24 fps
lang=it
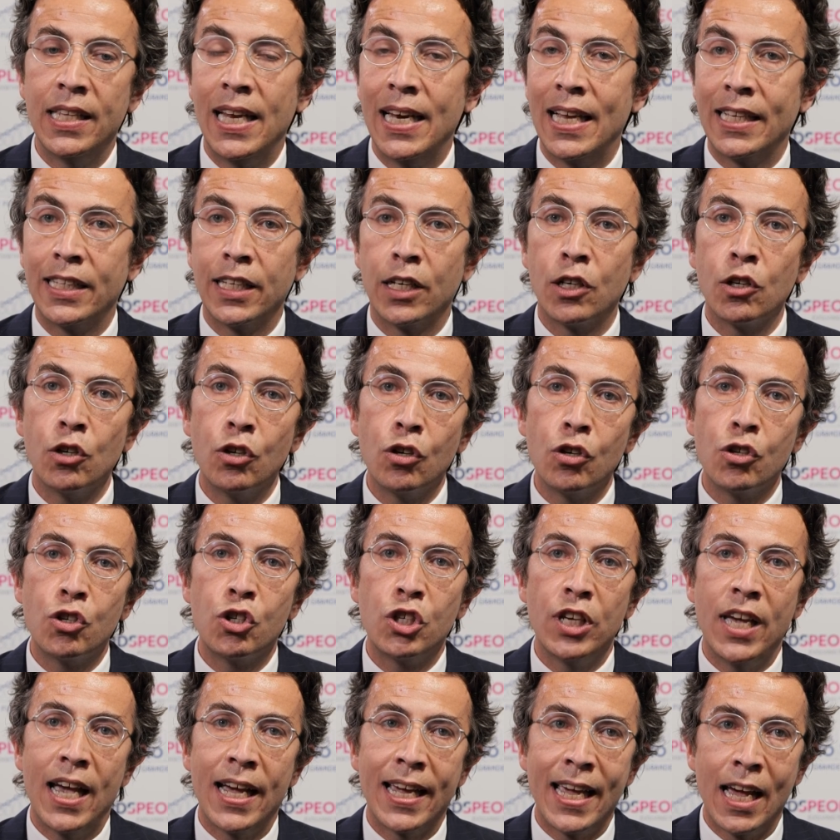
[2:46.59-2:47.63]
della
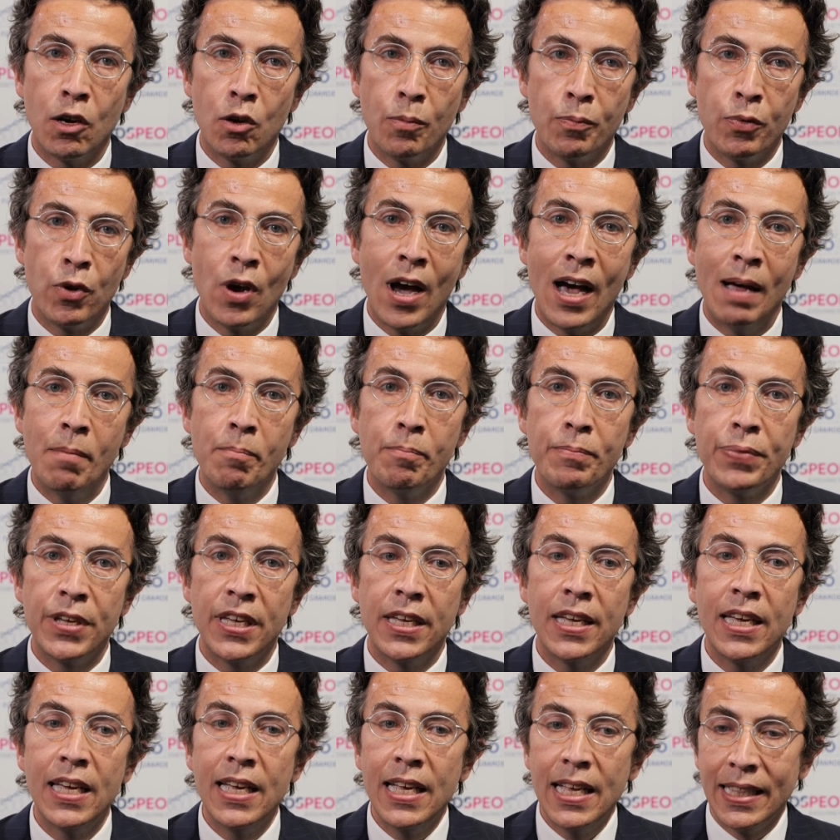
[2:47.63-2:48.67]
tecnologia che hanno i più
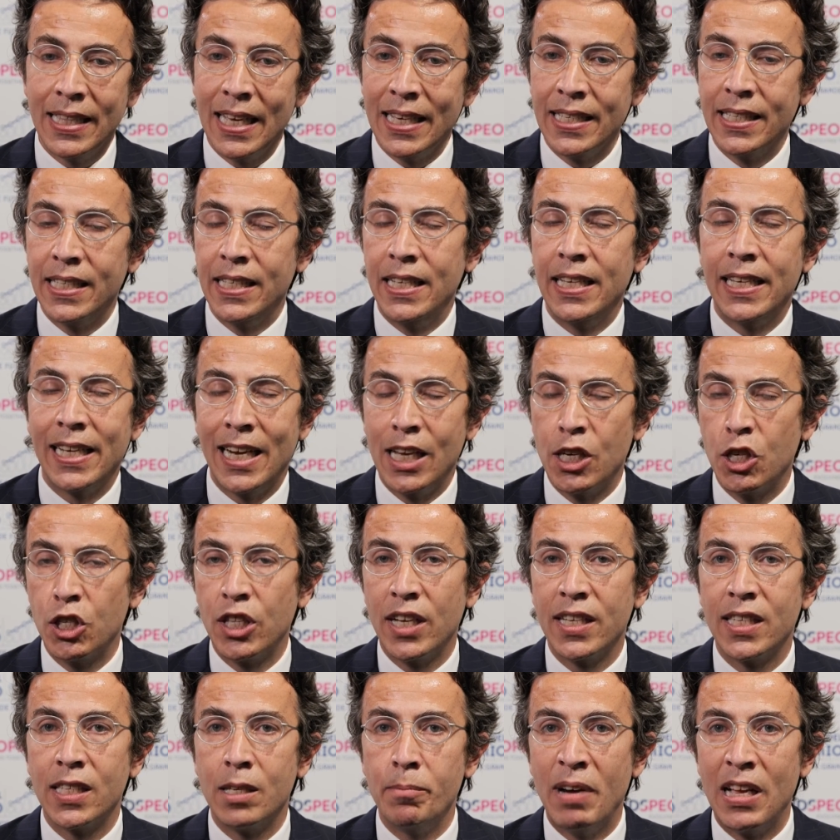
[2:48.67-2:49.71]
ampi tassi di
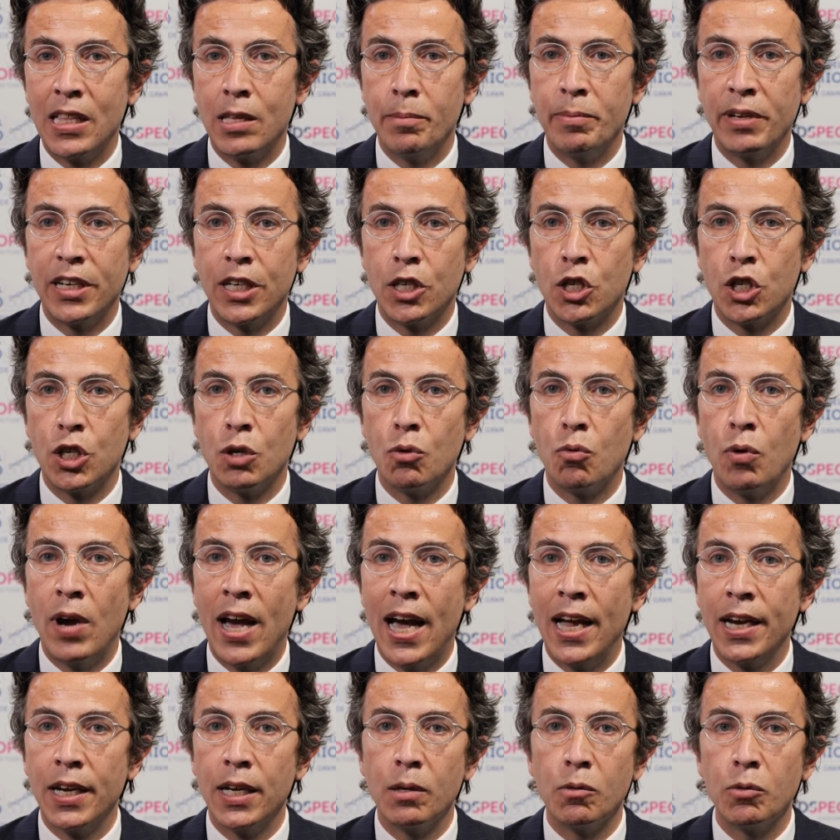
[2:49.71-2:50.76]
crescita stimati per i cinque
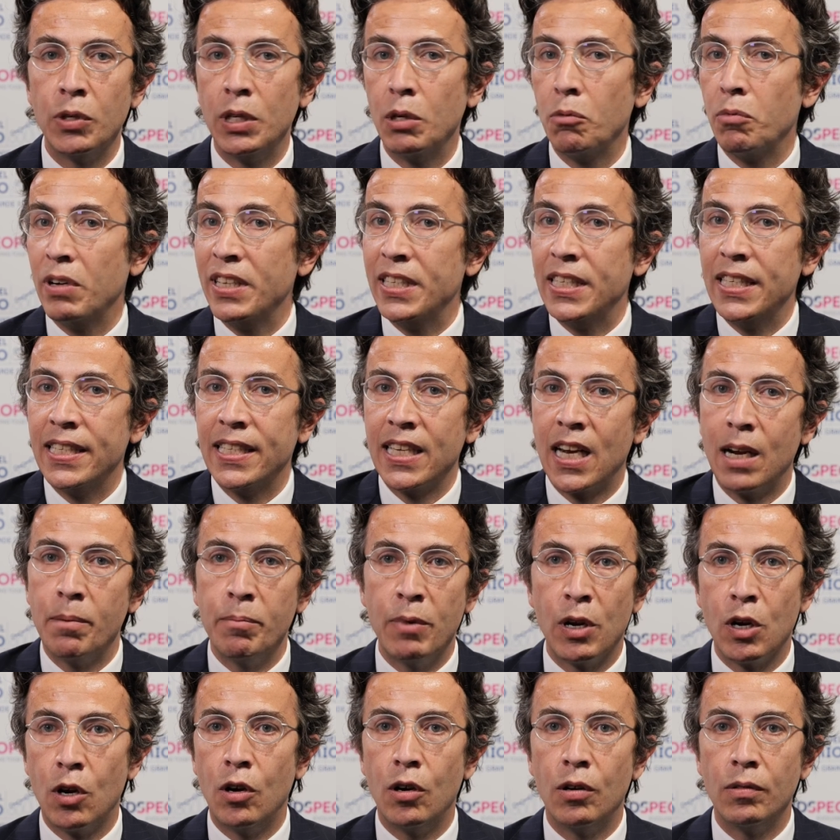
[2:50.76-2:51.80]
anni, quindi questi
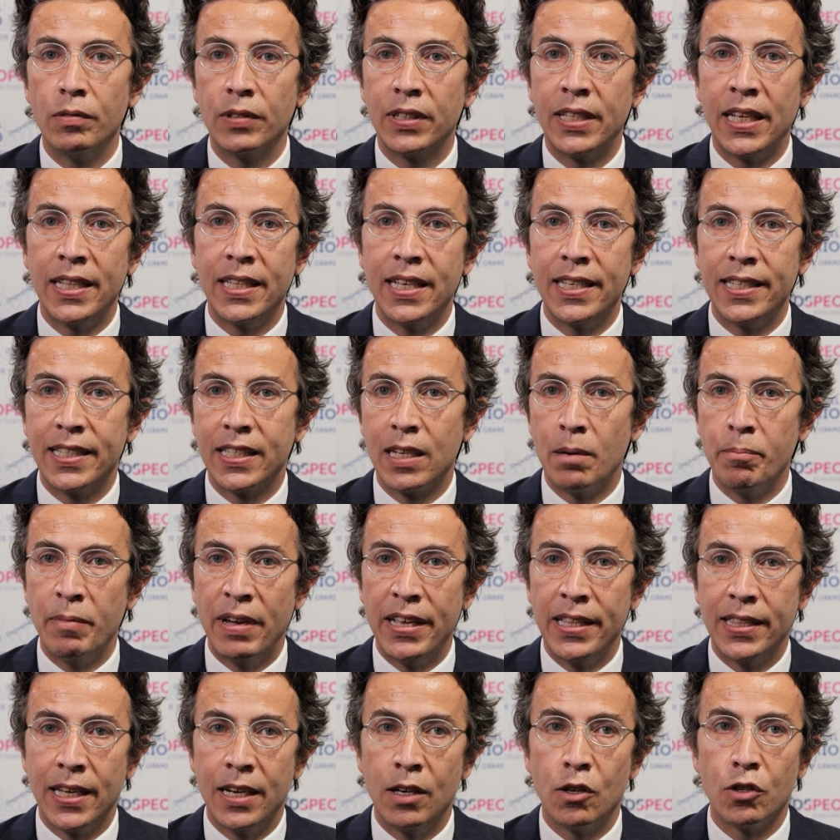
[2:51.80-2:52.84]
sarebbero
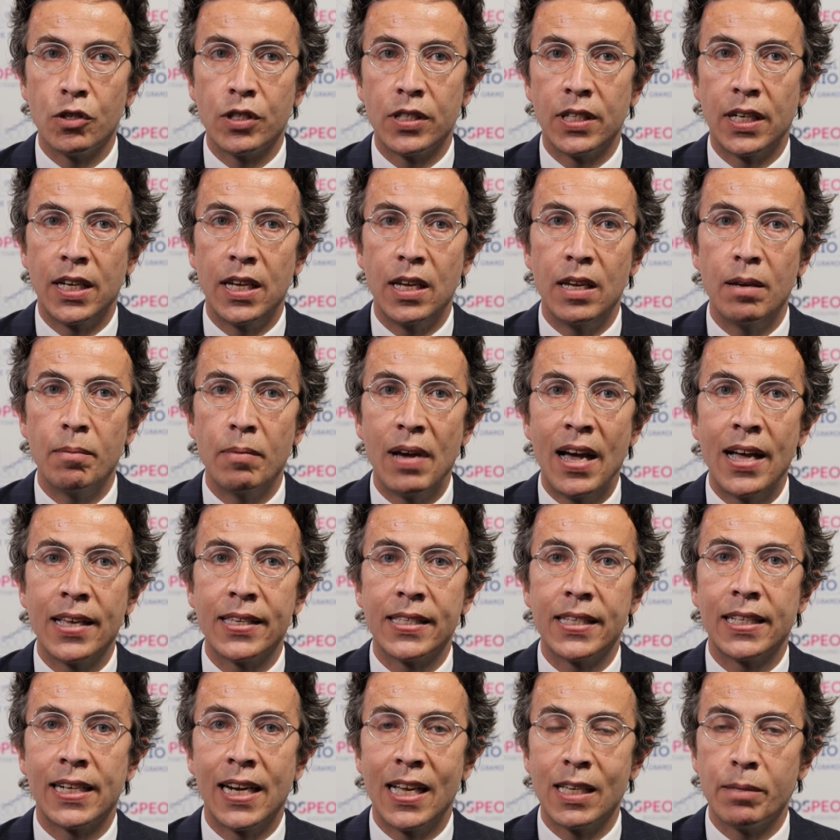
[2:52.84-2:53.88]
tendenzialmente i nostri
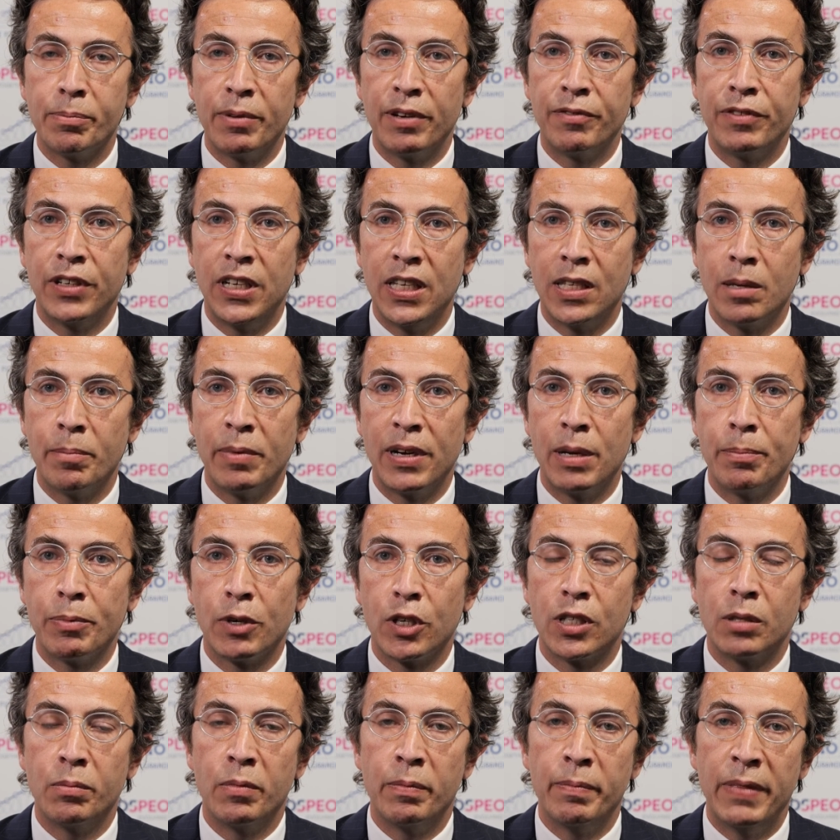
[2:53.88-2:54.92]
asset class preferiti per i
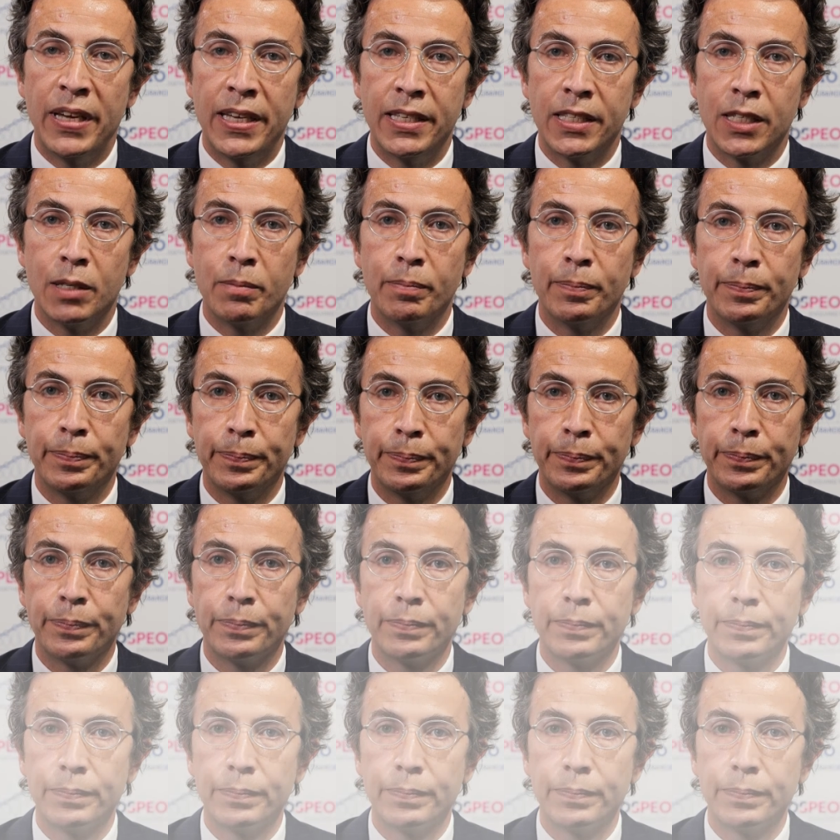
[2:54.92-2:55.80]
prossimi mesi.